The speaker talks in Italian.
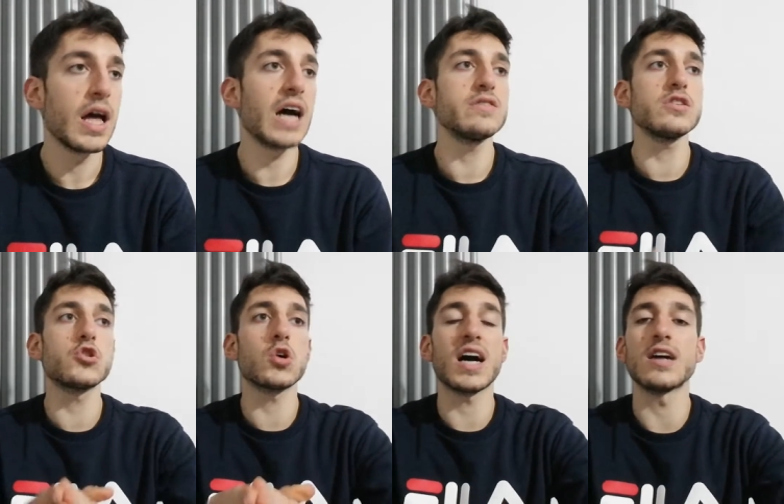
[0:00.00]
Avevi
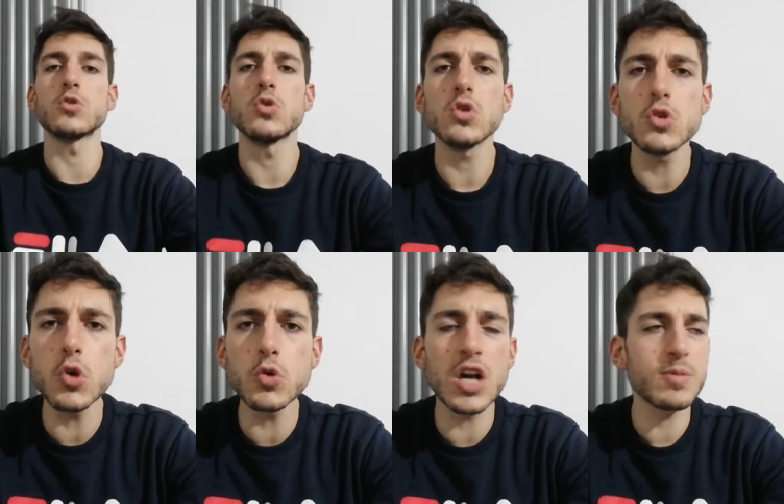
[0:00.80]
giocato
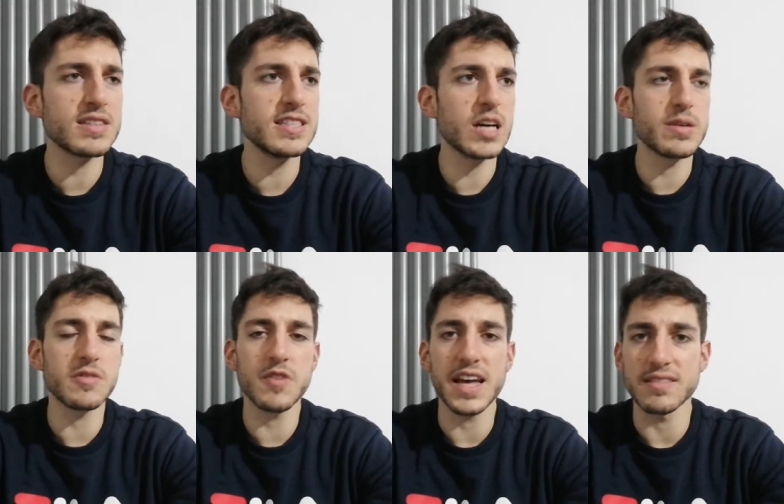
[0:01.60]
non una partita
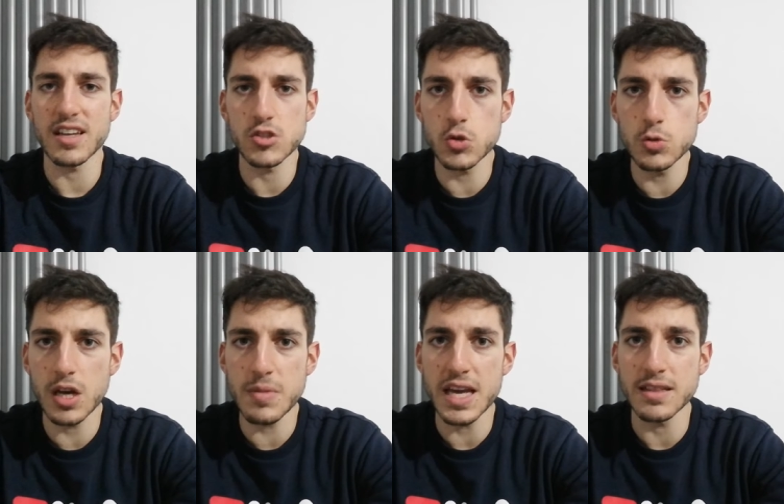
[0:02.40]
perfetta,
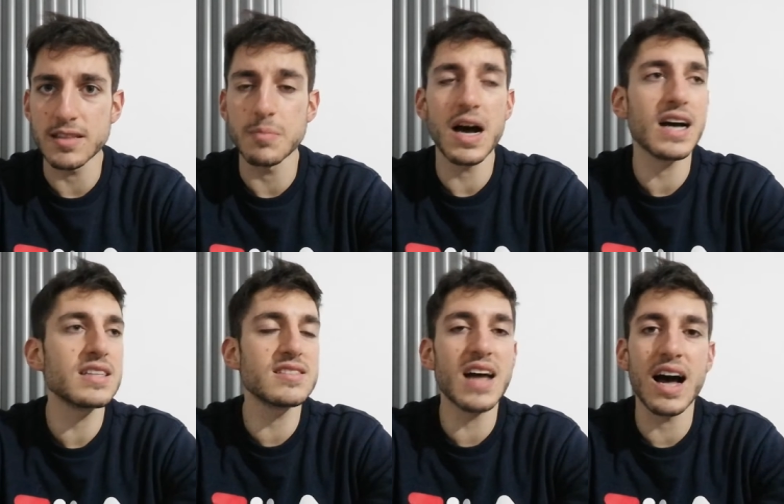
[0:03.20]
assolutamente, ma
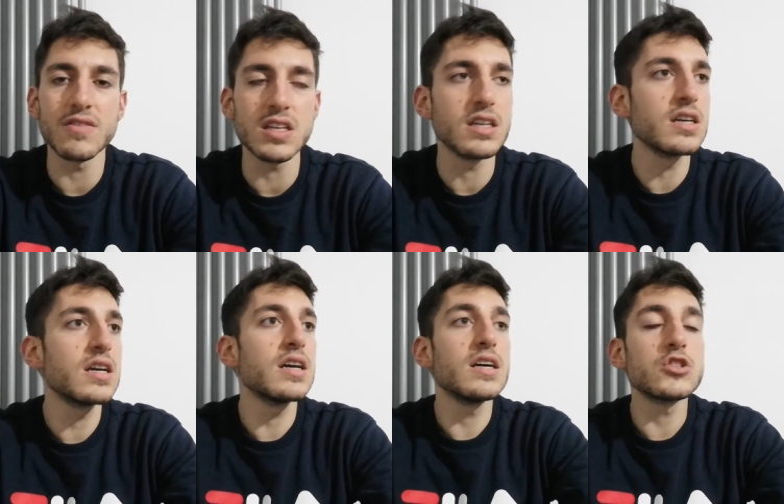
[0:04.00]
stavi
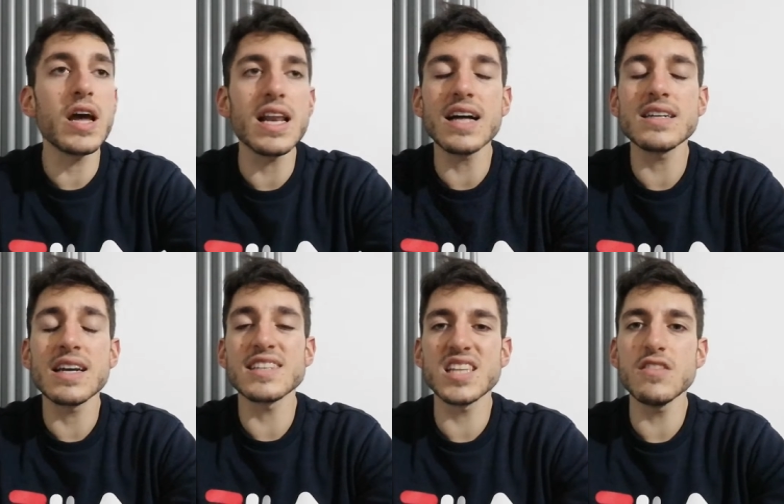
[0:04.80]
cioè la,
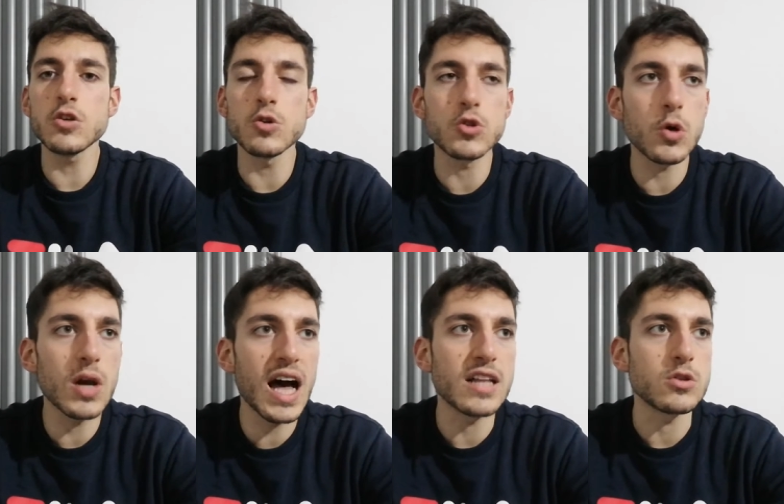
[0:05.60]
la, stavi
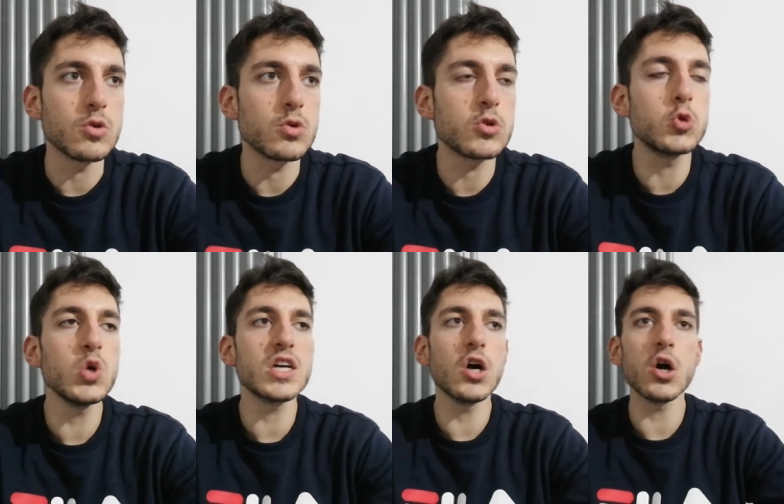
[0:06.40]
controllando.
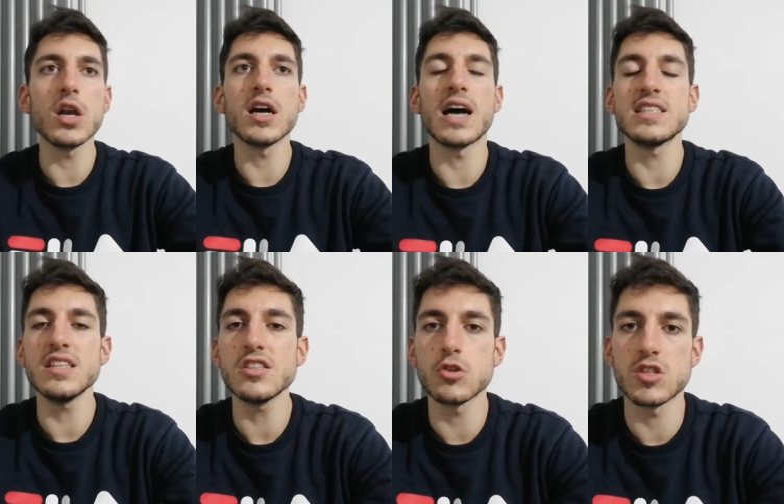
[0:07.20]
Due gol ad
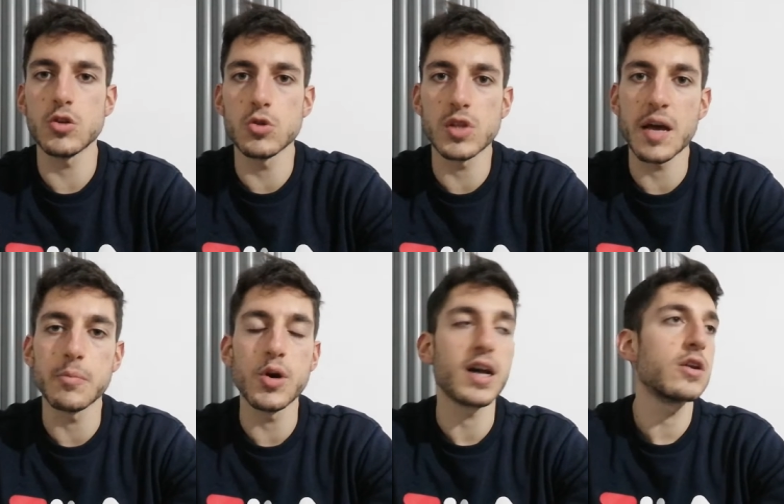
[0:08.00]
inizio secondo
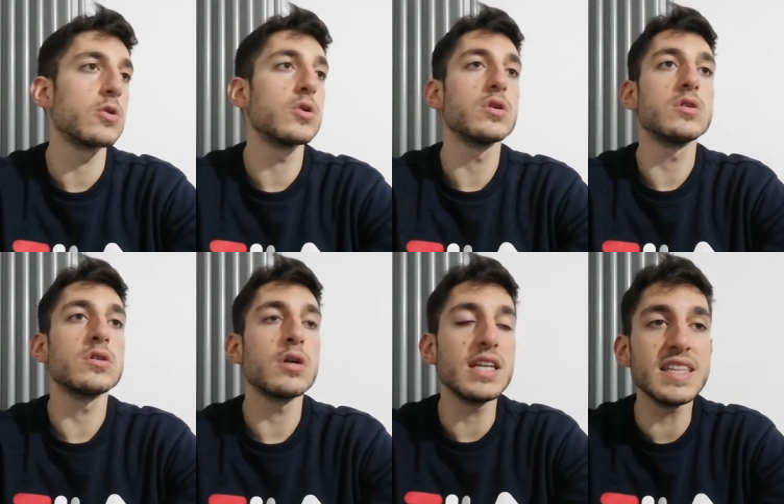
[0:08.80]
tempo erano
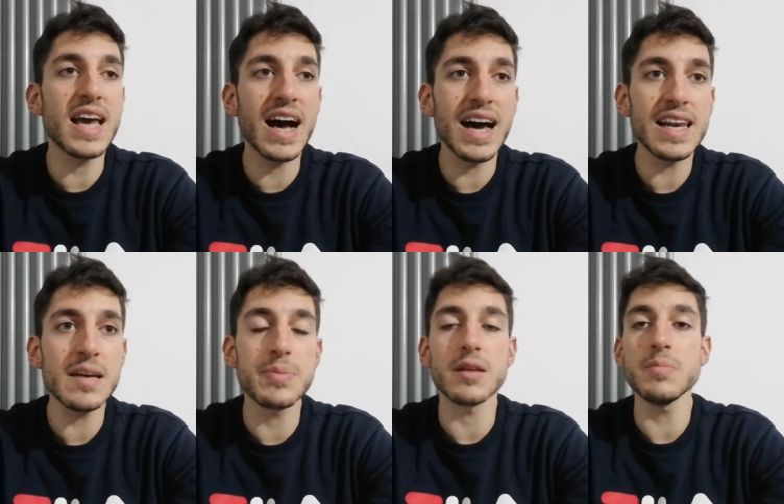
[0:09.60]

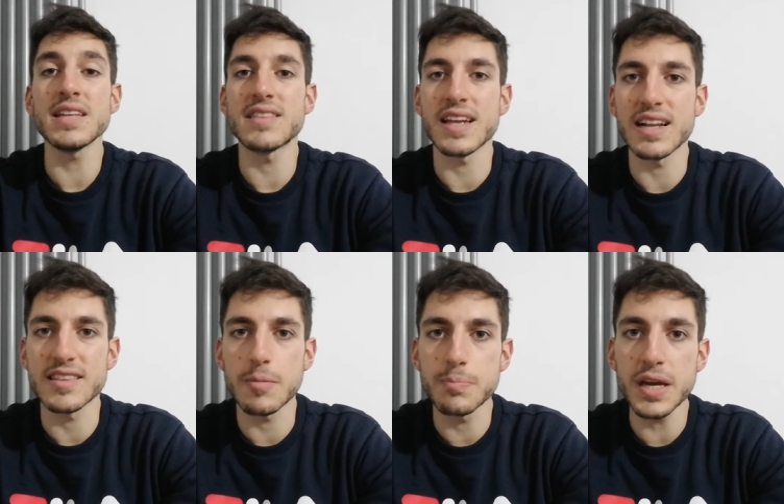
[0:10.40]
l'ideale per mettere al
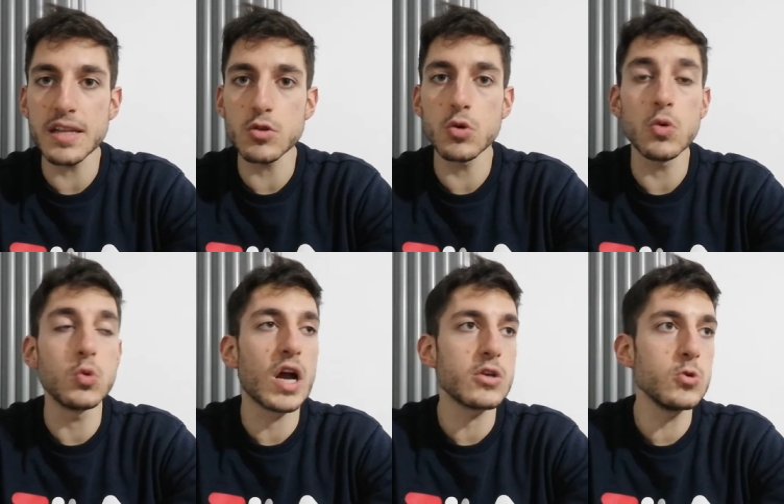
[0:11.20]
tappeto
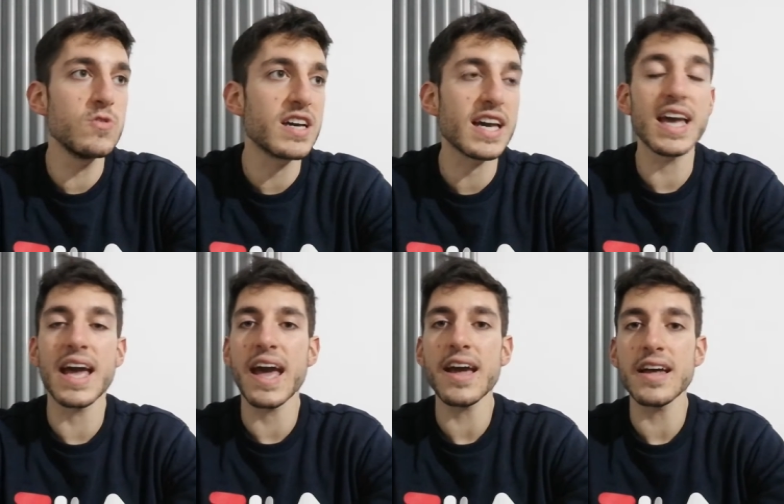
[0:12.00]
una Juve che
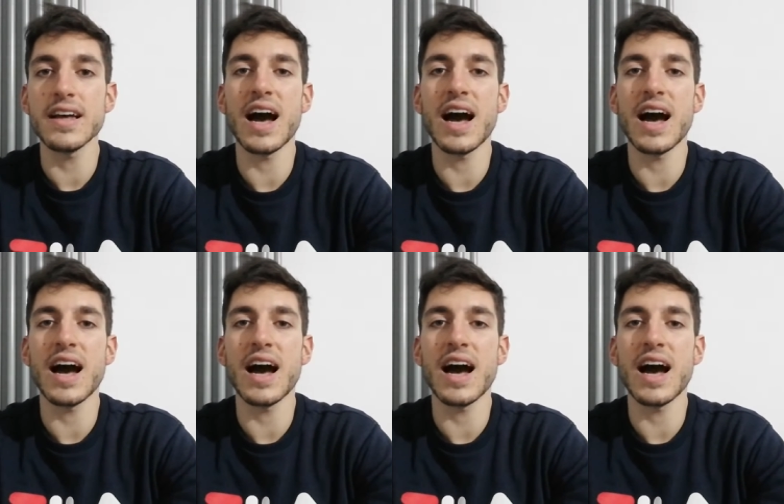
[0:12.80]
è